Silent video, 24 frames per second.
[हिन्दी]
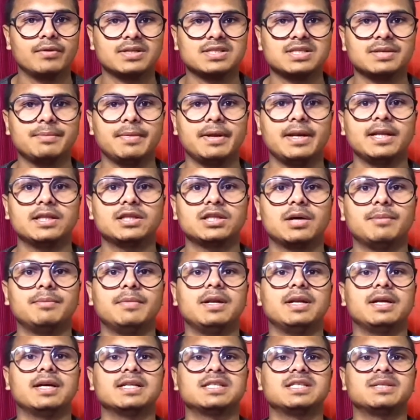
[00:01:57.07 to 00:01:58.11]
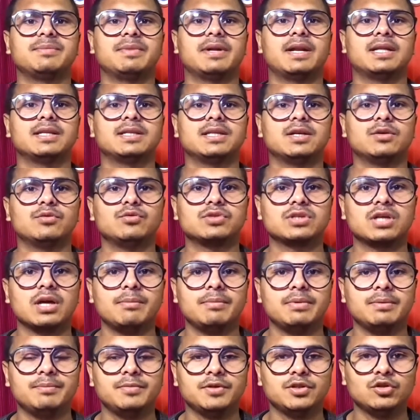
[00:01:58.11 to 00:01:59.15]
वैसे मैंने थंबनेल कैसे बनाते हैं
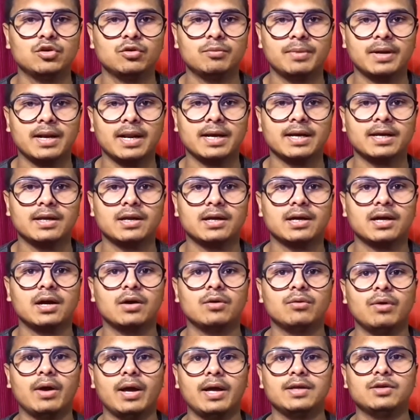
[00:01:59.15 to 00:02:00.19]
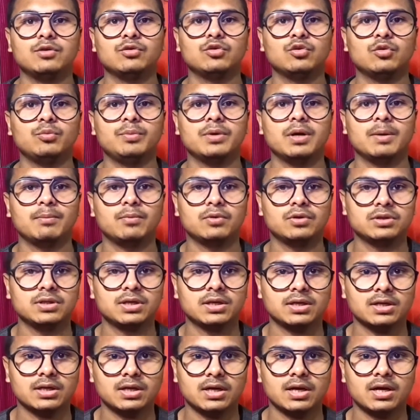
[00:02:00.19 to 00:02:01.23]
उसका भी वीडियो बना के रखा हुआ है यूट्यूब पे
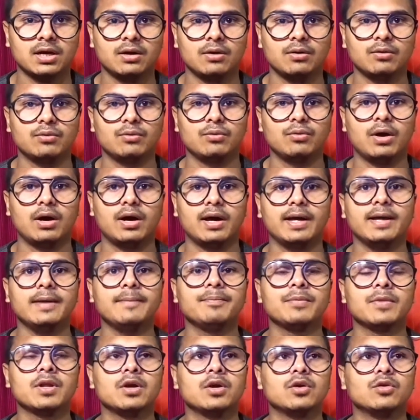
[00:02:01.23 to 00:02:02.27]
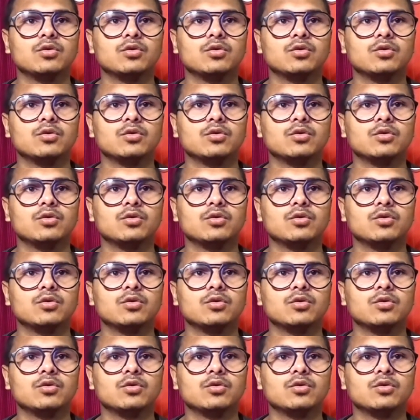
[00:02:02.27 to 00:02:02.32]
अपलोड करके रखा हुआ है